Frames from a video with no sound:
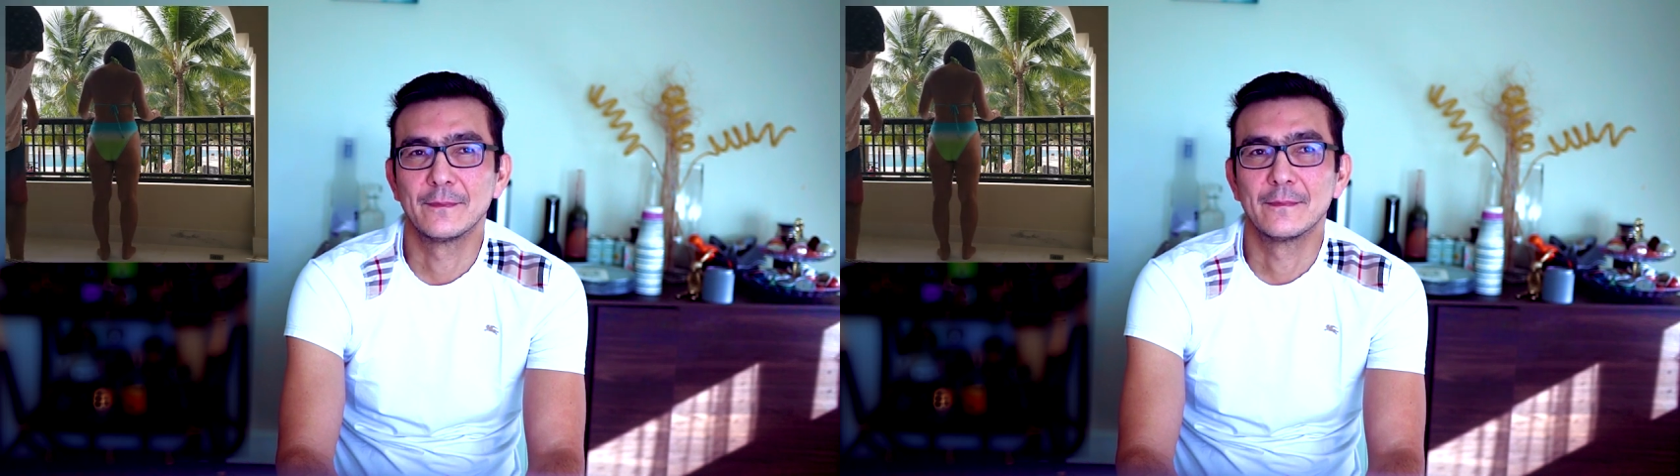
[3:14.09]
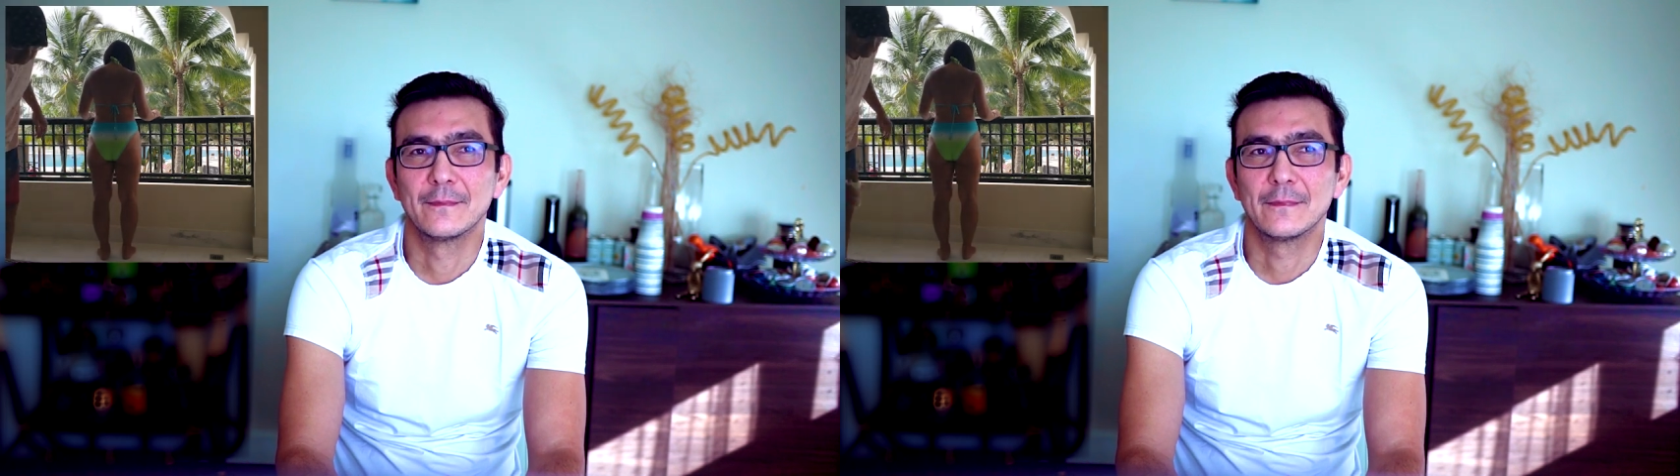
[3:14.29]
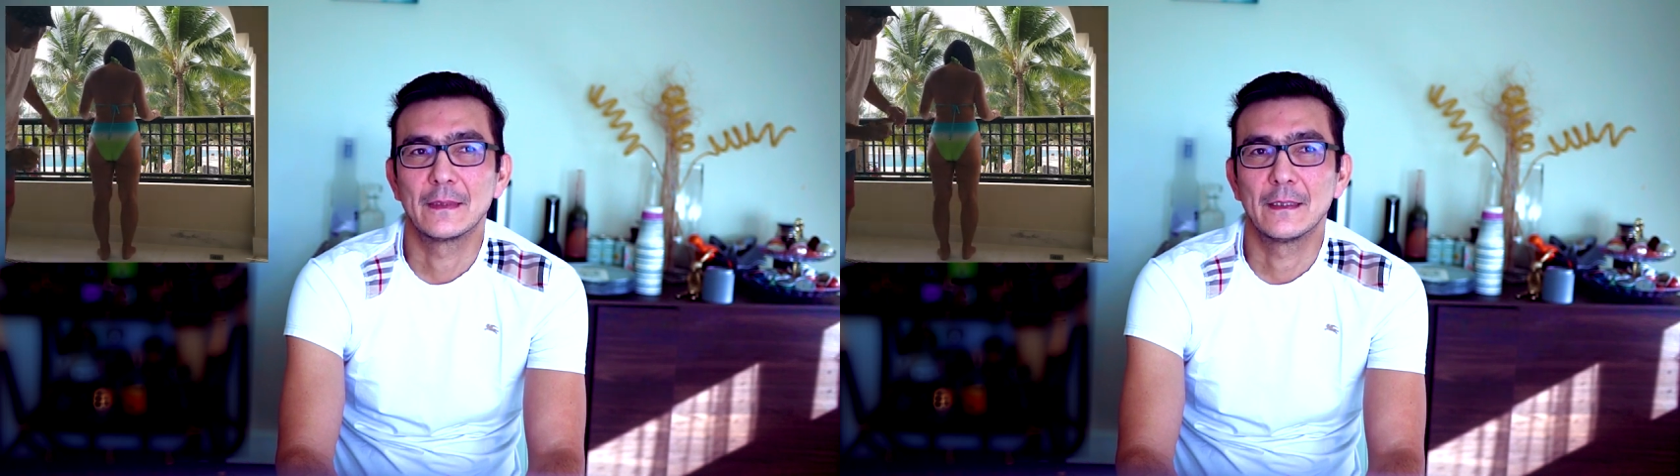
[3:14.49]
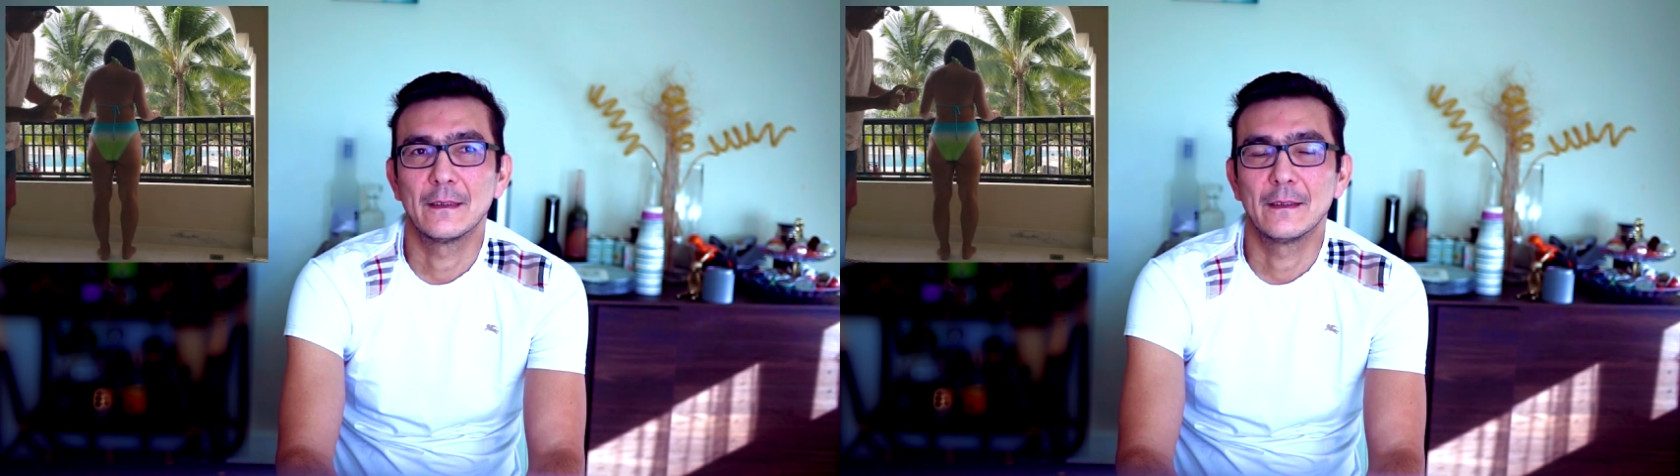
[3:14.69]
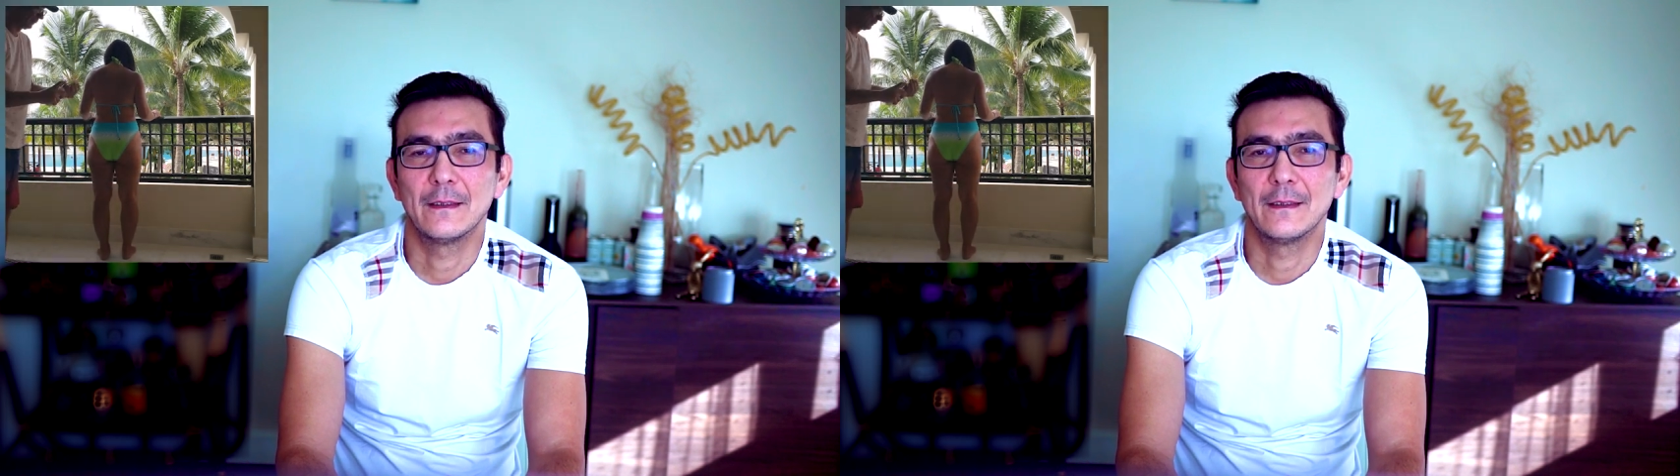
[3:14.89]
и я
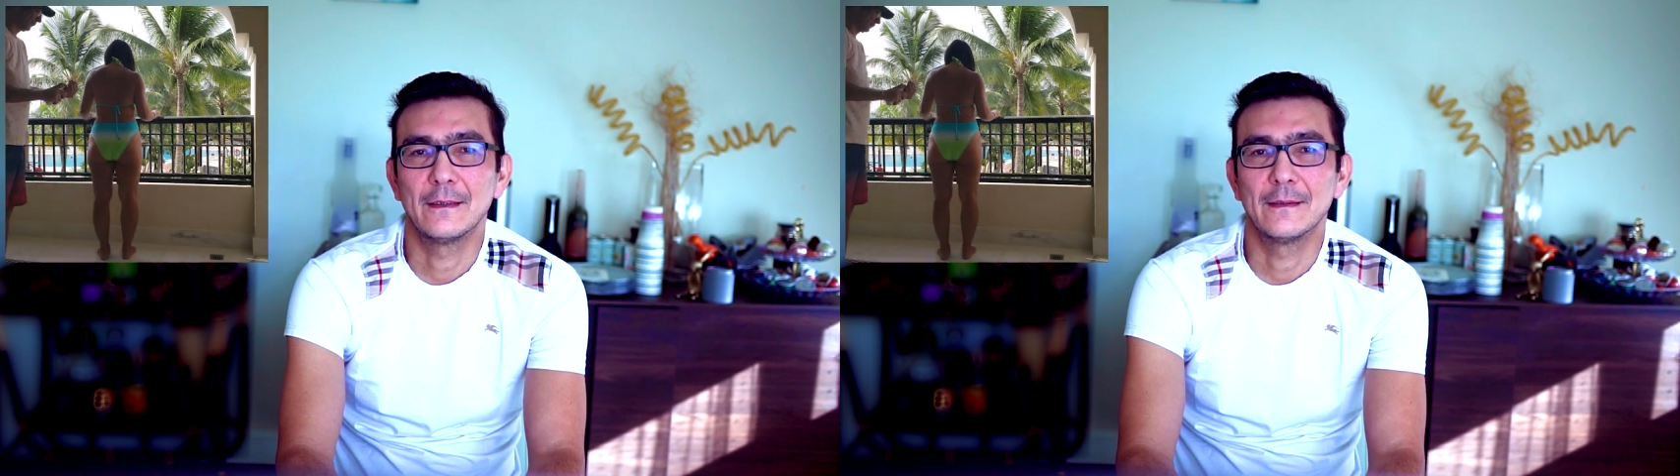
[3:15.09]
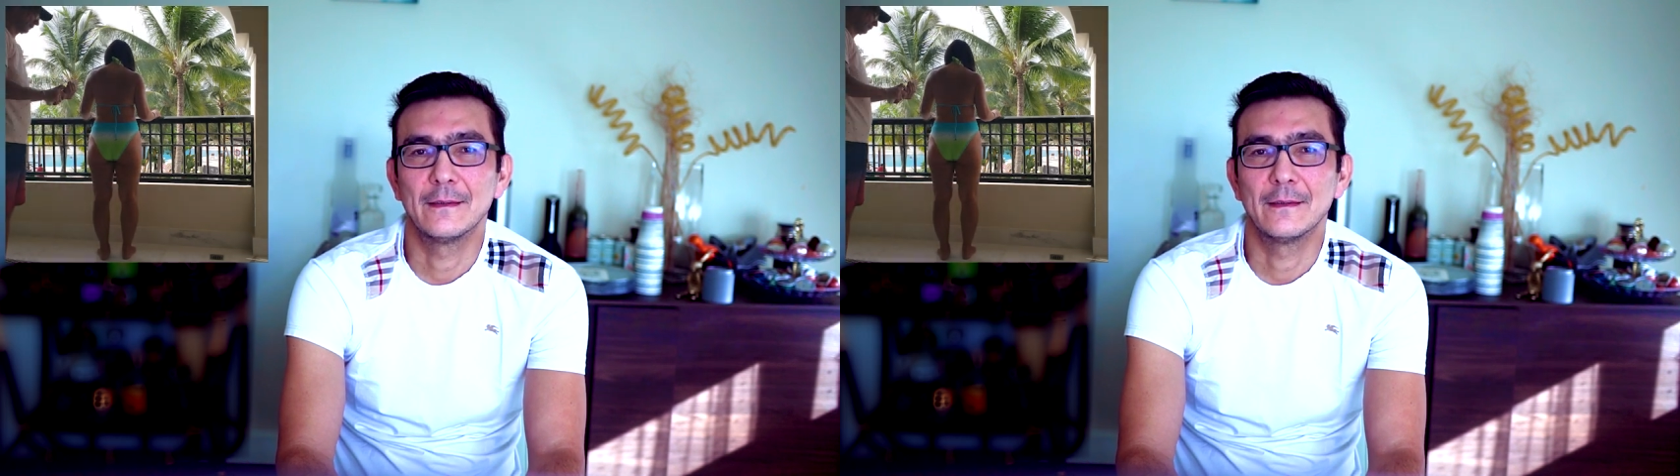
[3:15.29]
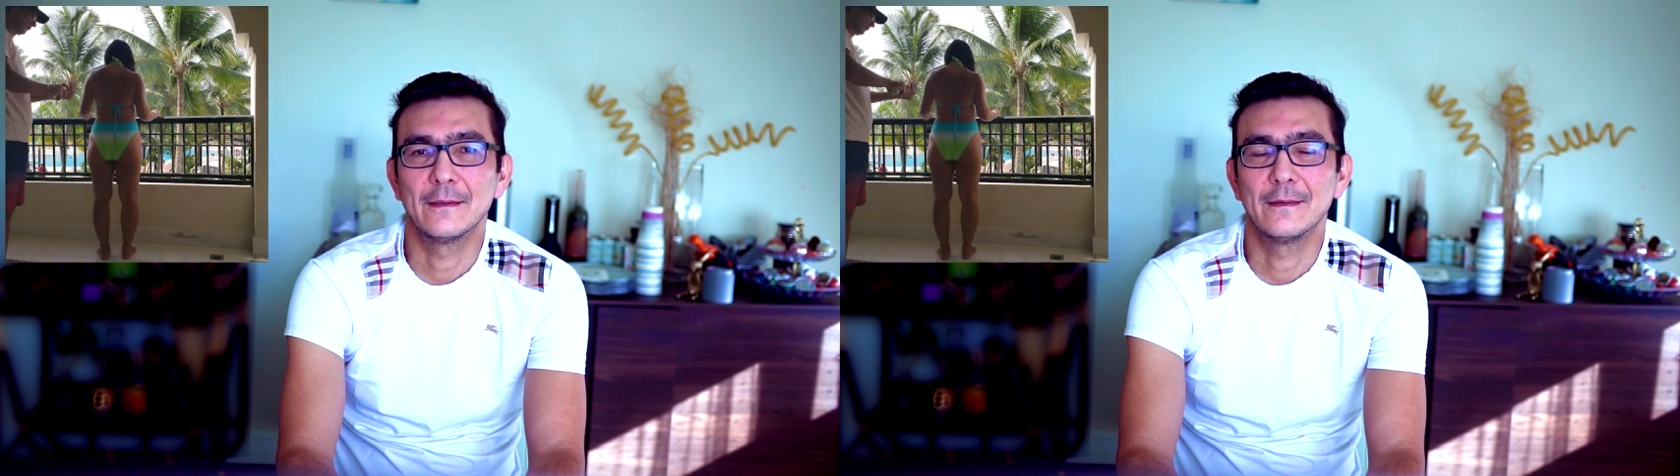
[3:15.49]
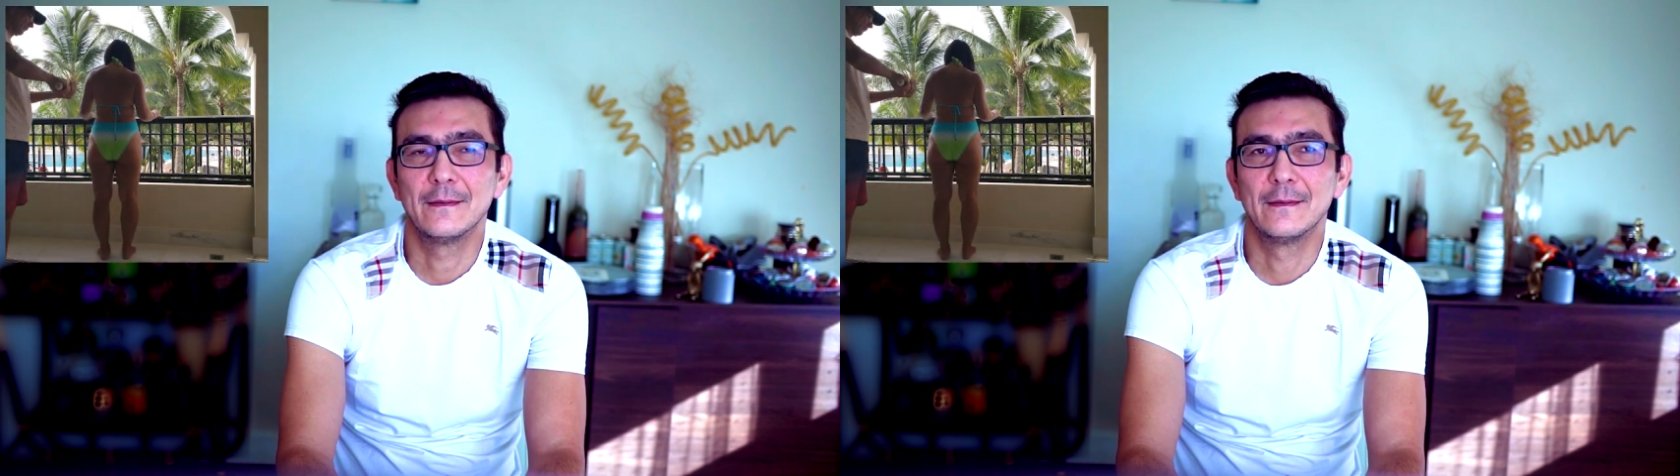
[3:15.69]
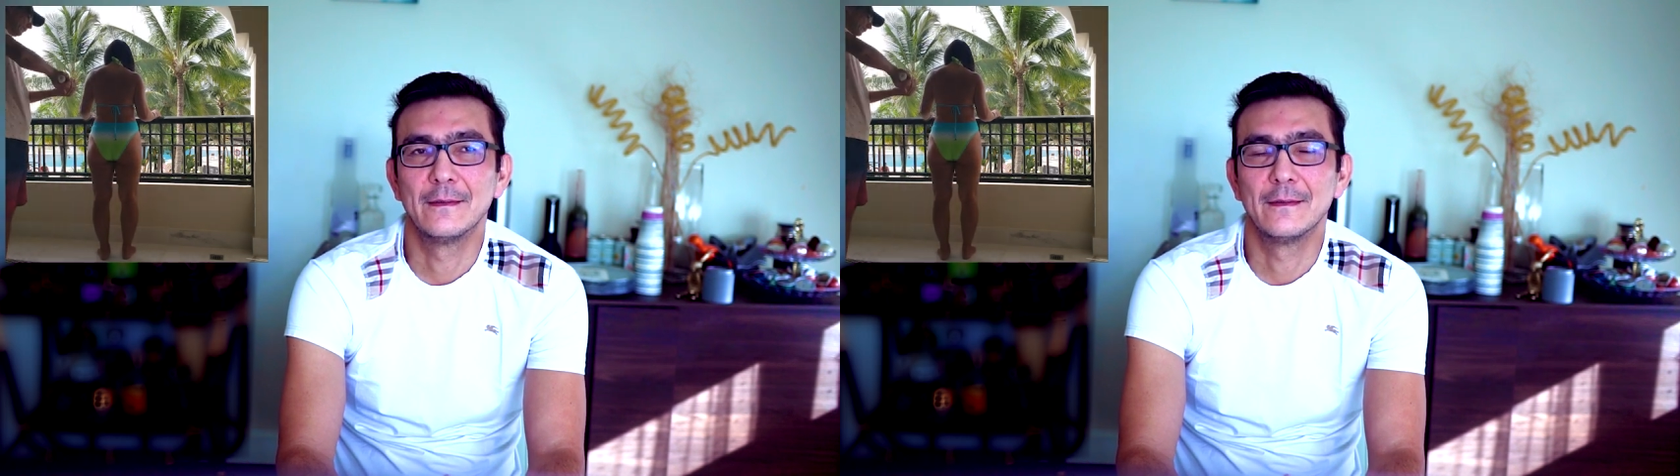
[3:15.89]
сам не могу достать
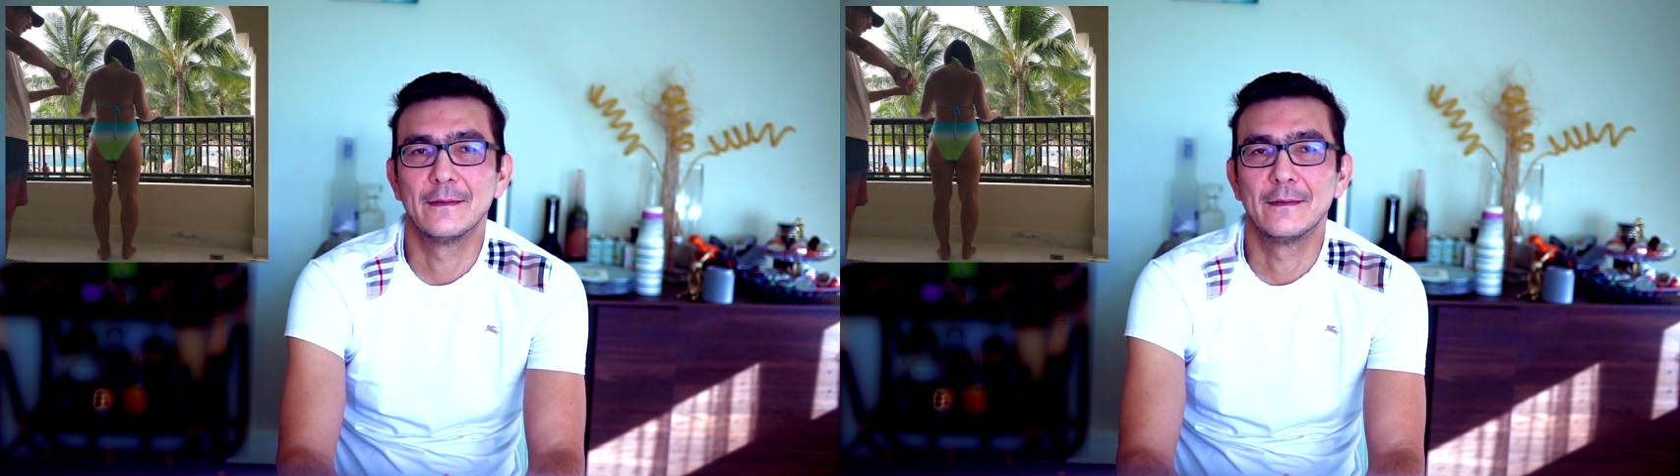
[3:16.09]
определенные